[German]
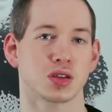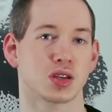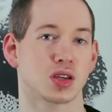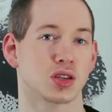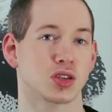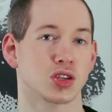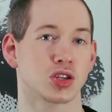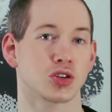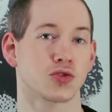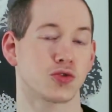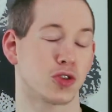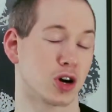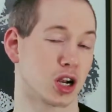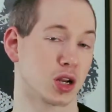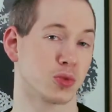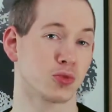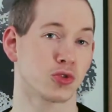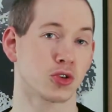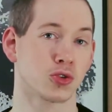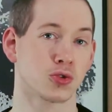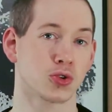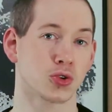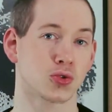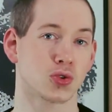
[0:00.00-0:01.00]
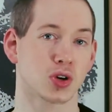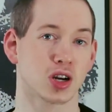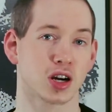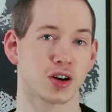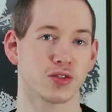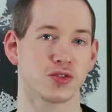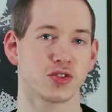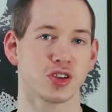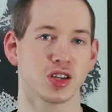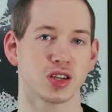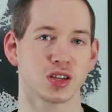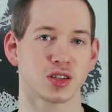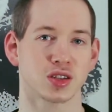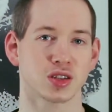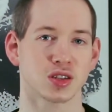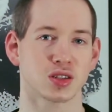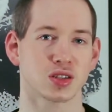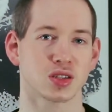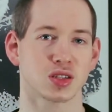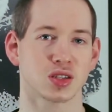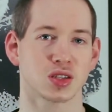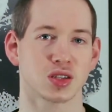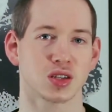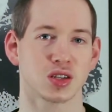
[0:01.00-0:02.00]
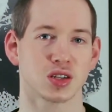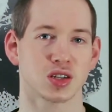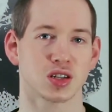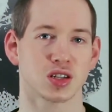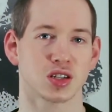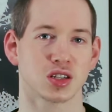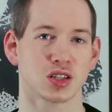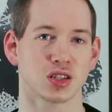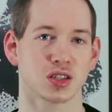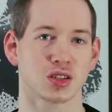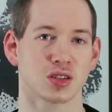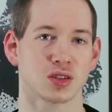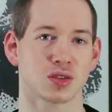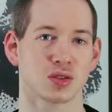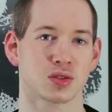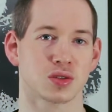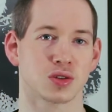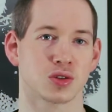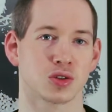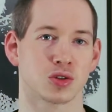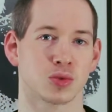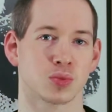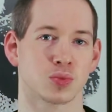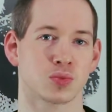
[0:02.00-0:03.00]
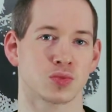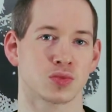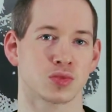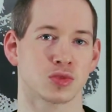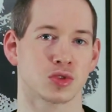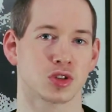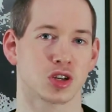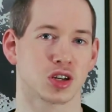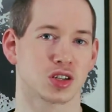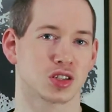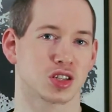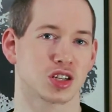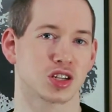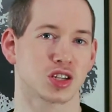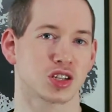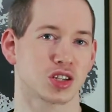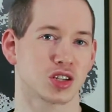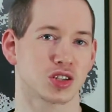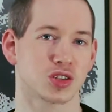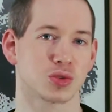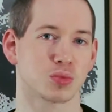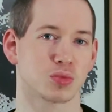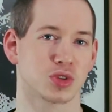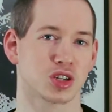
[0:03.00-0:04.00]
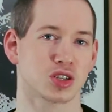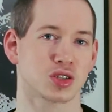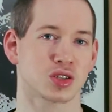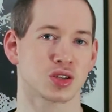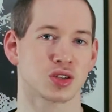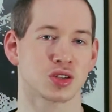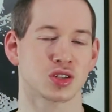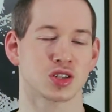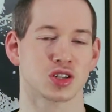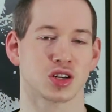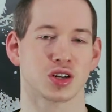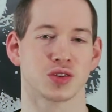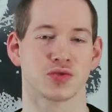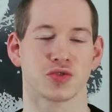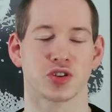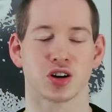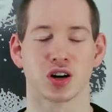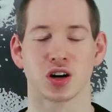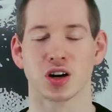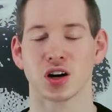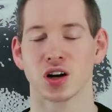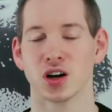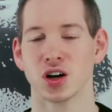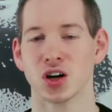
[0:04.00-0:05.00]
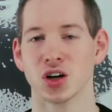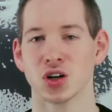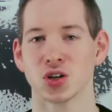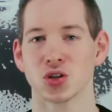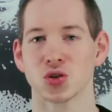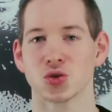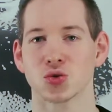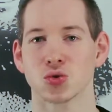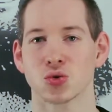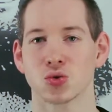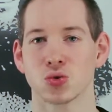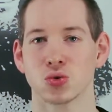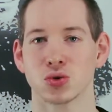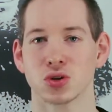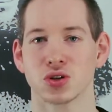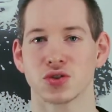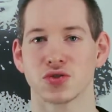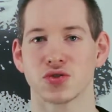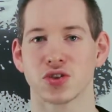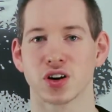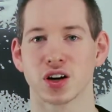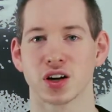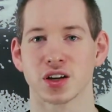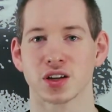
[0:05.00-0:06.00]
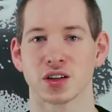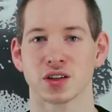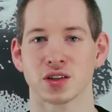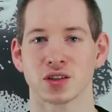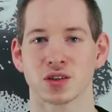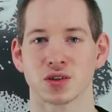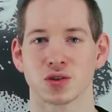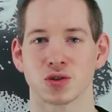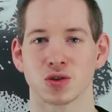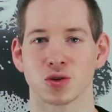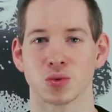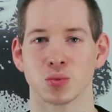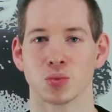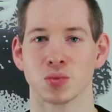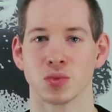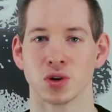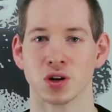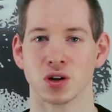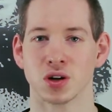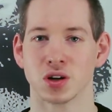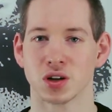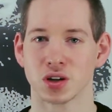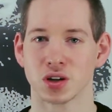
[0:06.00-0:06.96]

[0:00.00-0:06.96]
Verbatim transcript: der sich vor allem für Fotografie interessiert. Ähm, ja, da ich diese Message einfach so gut fand, ähm,